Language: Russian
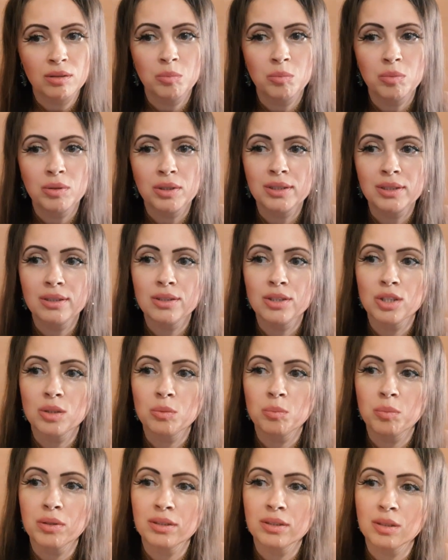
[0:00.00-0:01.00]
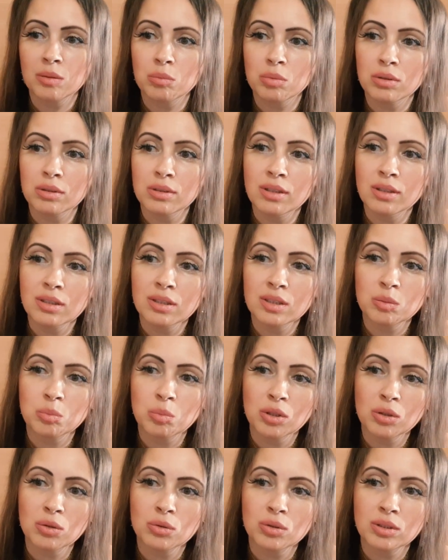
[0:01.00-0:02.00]
Прослышал про это бедняк,
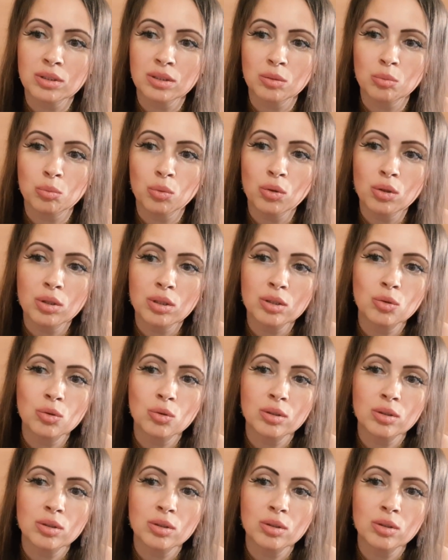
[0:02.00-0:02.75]
сбрил усы и бороду,